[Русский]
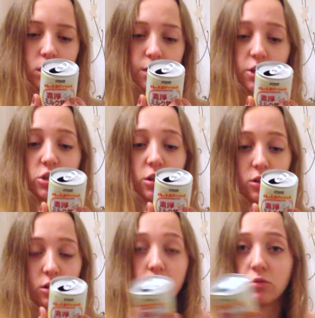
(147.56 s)
Значит,
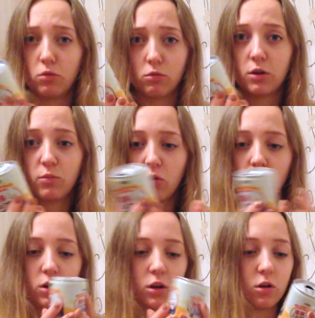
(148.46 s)
это
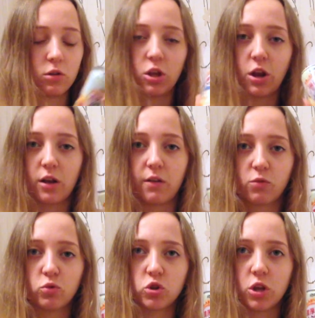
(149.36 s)
гоголь-моголь. Нереально
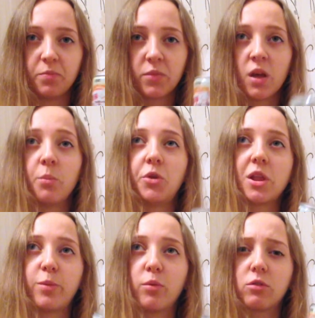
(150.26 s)
вкусный. Мне
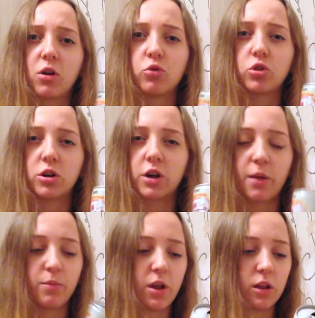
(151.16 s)
напомнил какой-то
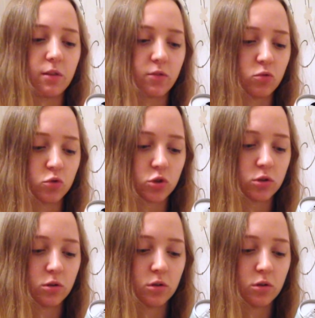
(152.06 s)
карамель на вкус